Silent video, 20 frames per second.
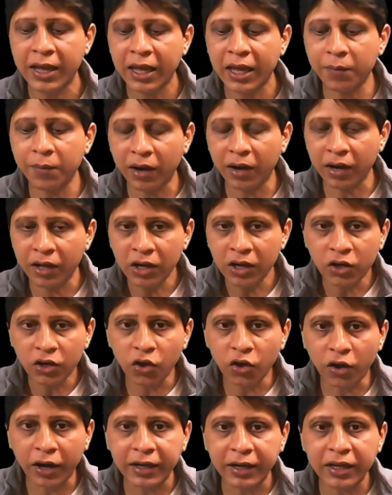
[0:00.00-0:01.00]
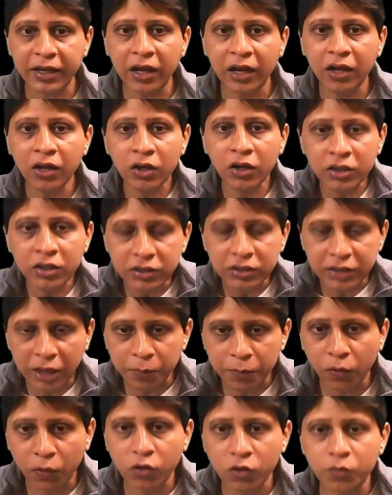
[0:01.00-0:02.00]
এবার রকেটটা তার
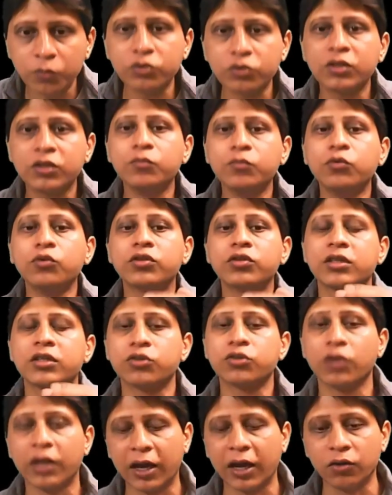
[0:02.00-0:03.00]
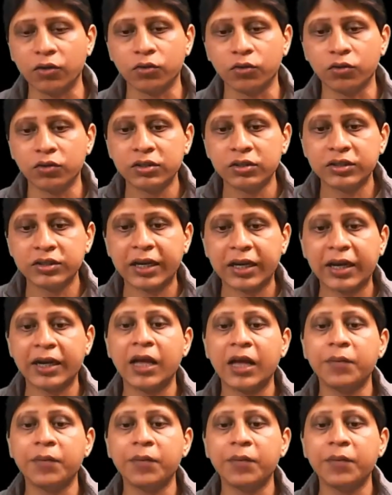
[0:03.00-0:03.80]
পরবর্তী মুহূর্তে চলে গেল যেখানে